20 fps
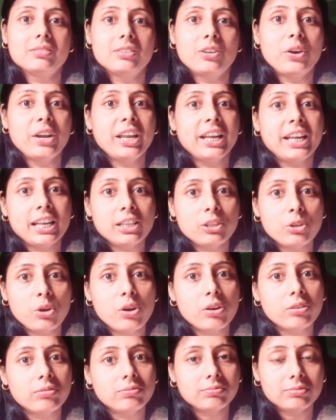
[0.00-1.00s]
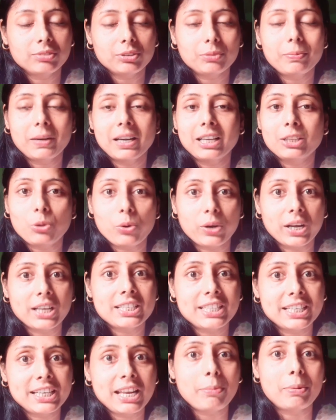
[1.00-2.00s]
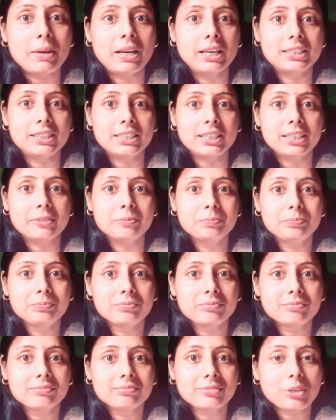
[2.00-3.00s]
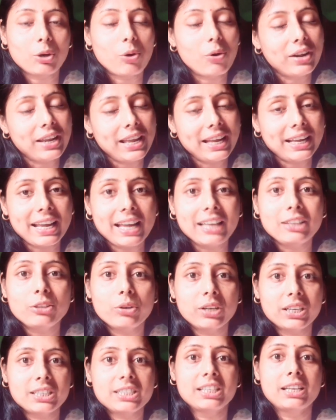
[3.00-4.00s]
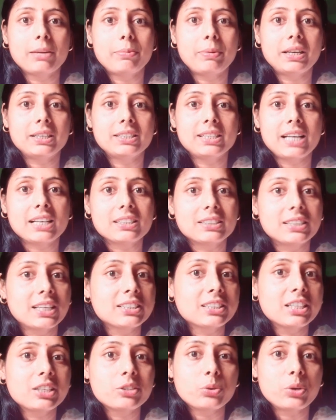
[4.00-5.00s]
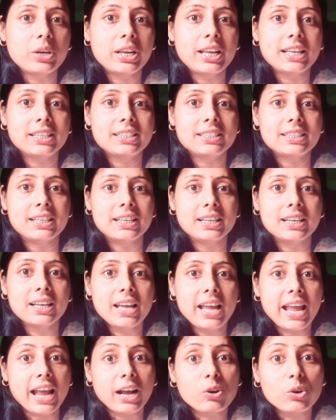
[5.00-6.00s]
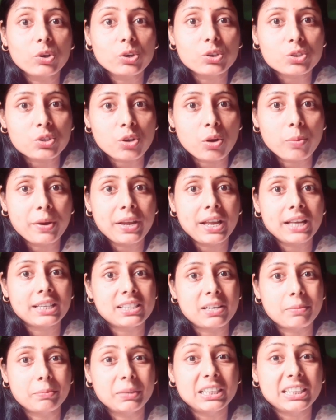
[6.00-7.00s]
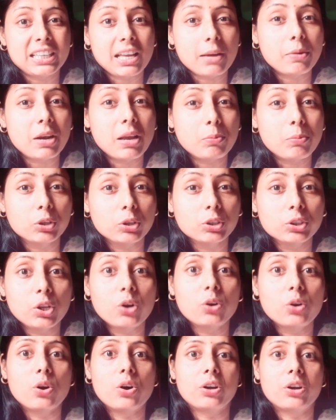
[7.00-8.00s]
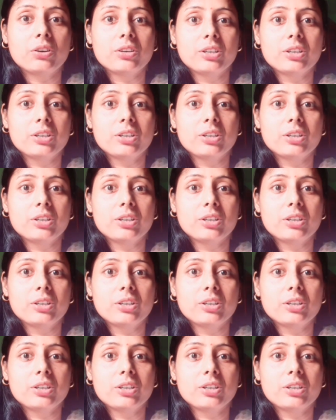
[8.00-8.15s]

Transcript: অনেকেই তোর মানে তোকে চিনে ফেলেছে অনেকেই তোকে চিনে ফেলেছে আস্তে আস্তে সরে যাচ্ছে এখনও সময় আছে মিথ্যে বলা বন্ধ কর